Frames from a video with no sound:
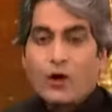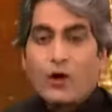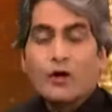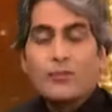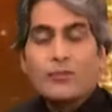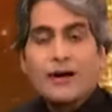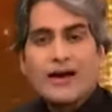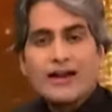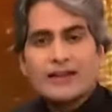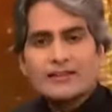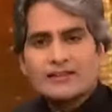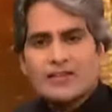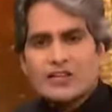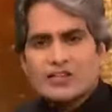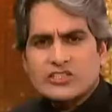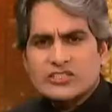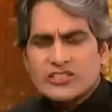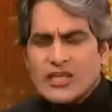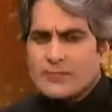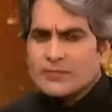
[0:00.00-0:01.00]
और भारत के
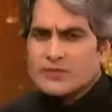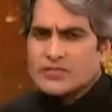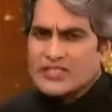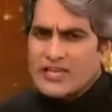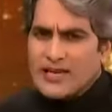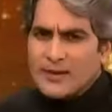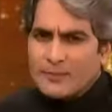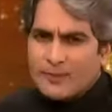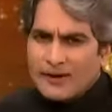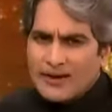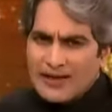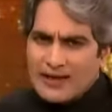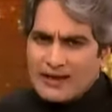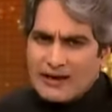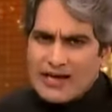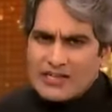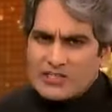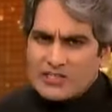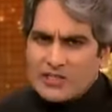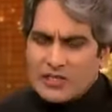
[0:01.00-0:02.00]
सबसे बड़े
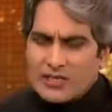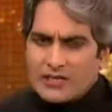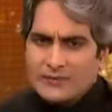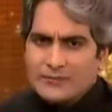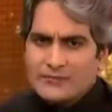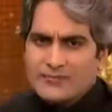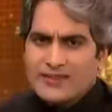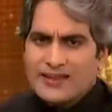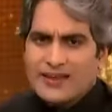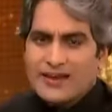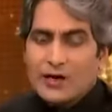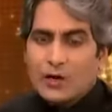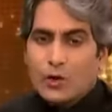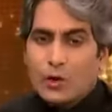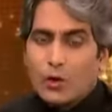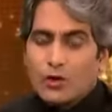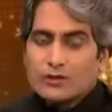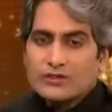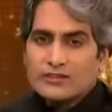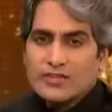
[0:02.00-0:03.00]
राज्य
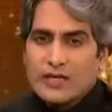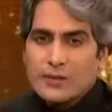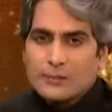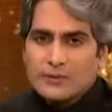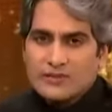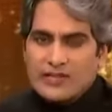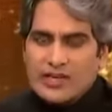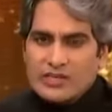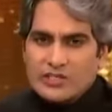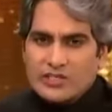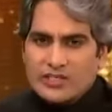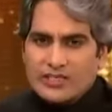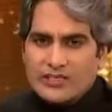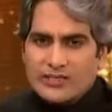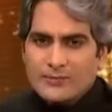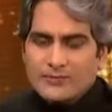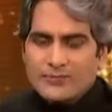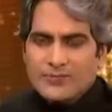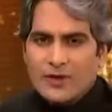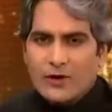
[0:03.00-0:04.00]
उत्तर प्रदेश की
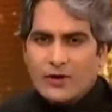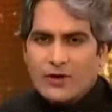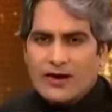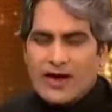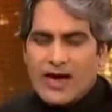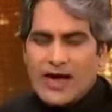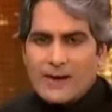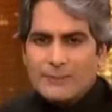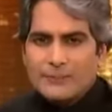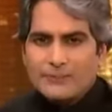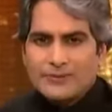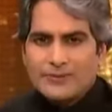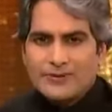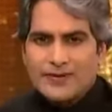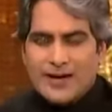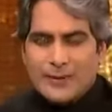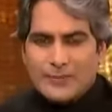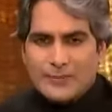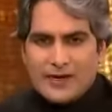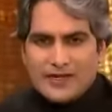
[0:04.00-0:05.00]
और आप
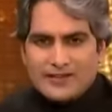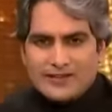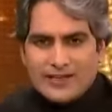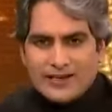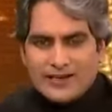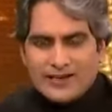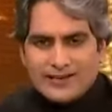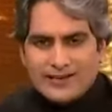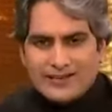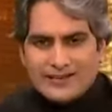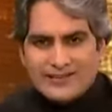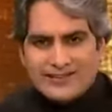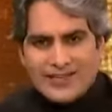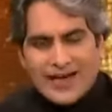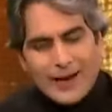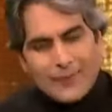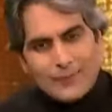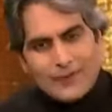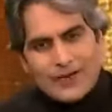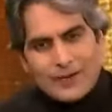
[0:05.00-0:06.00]
अपना दिल
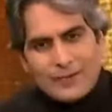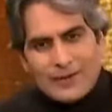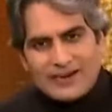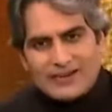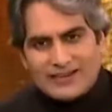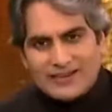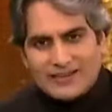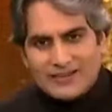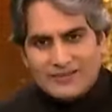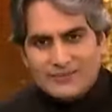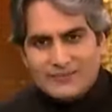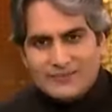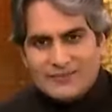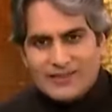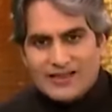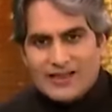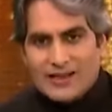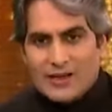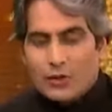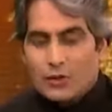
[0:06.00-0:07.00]
थाम कर बैठिए
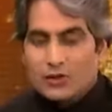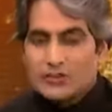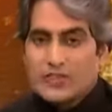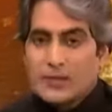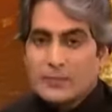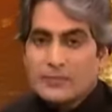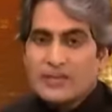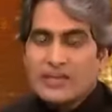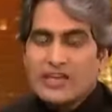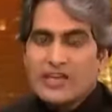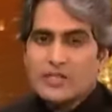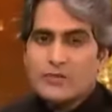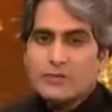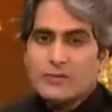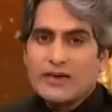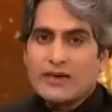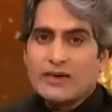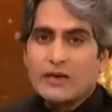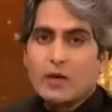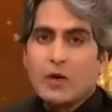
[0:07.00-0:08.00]
उत्तर प्रदेश
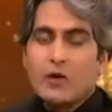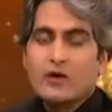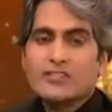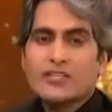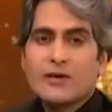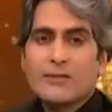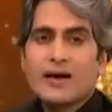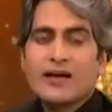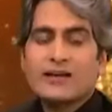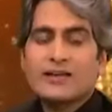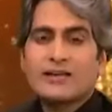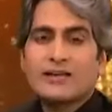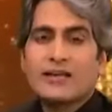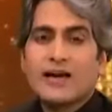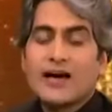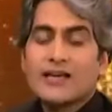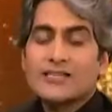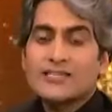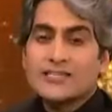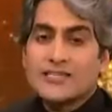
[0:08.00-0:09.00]
में लोकसभा की
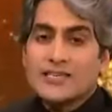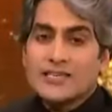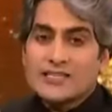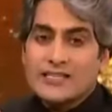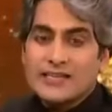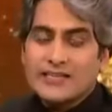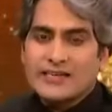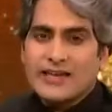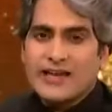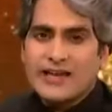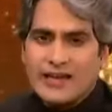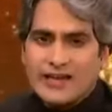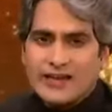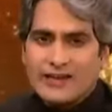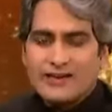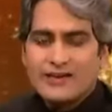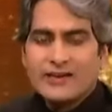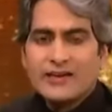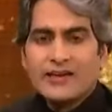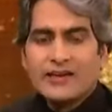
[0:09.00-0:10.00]
80 सीटें हैं
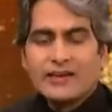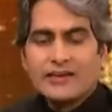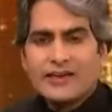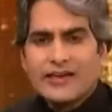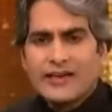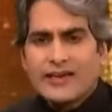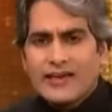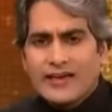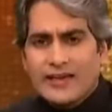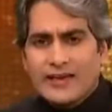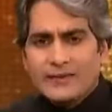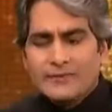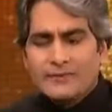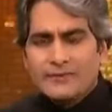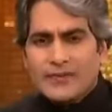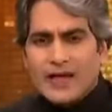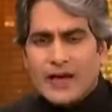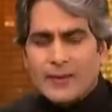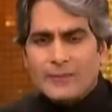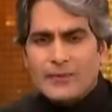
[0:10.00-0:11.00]
ये
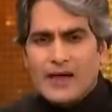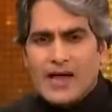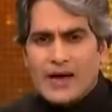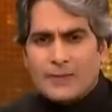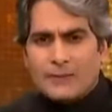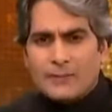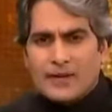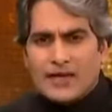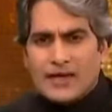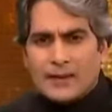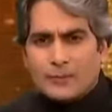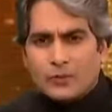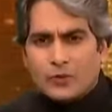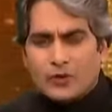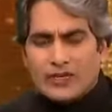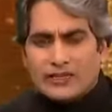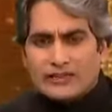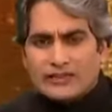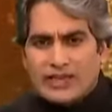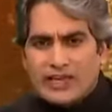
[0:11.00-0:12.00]
अपने आप में एक
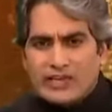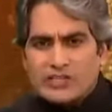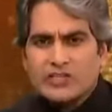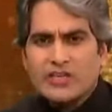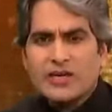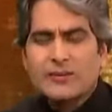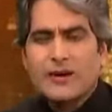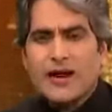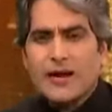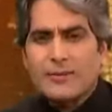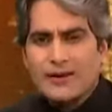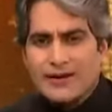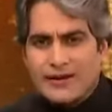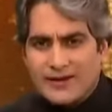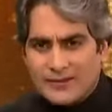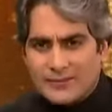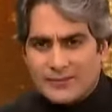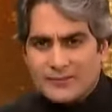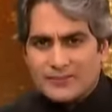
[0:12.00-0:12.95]
पूरे देश के बराबर है